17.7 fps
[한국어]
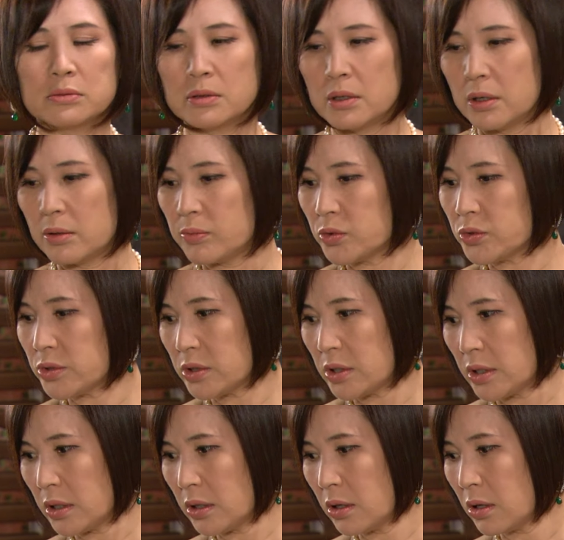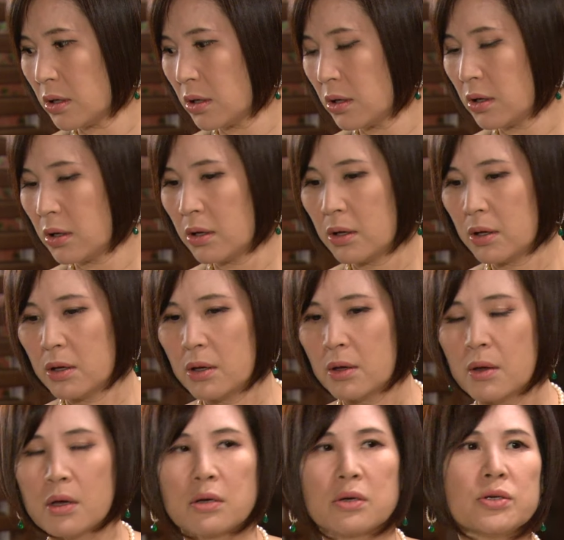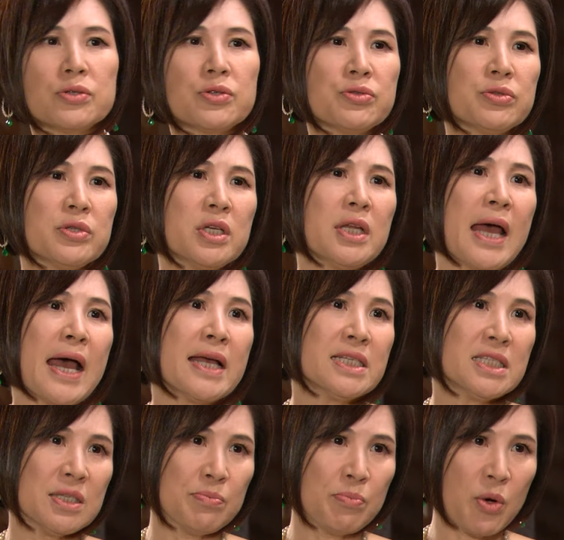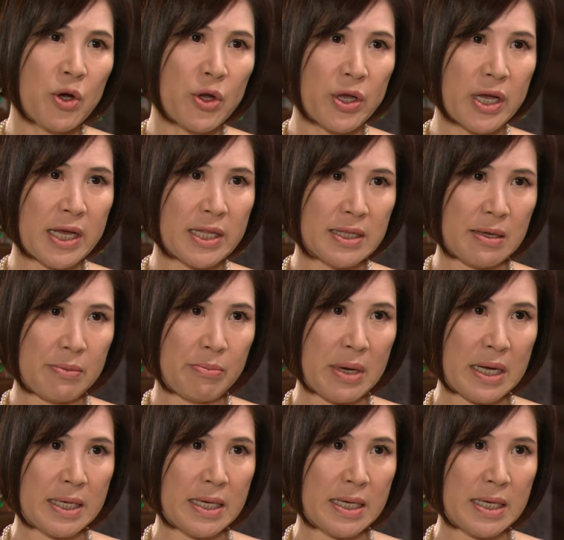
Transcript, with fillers: 내가 못 살아. 그 순이는 안심 먹여야 한단